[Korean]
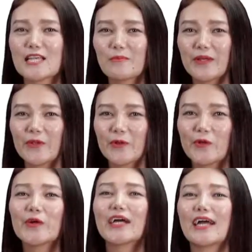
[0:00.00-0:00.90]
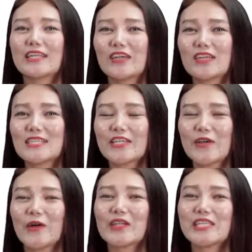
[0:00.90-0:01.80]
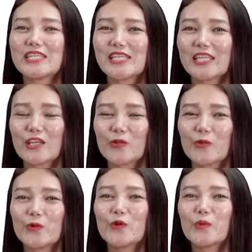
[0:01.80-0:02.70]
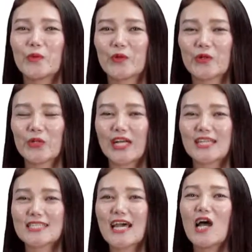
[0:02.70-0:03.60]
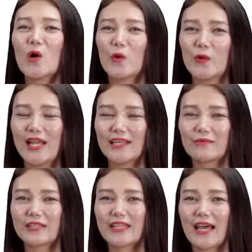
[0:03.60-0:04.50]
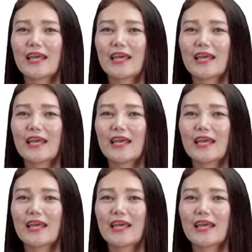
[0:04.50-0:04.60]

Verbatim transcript: 한 단어 안녕하세요 이시키 구육 몽골어 간사 훌랑입니다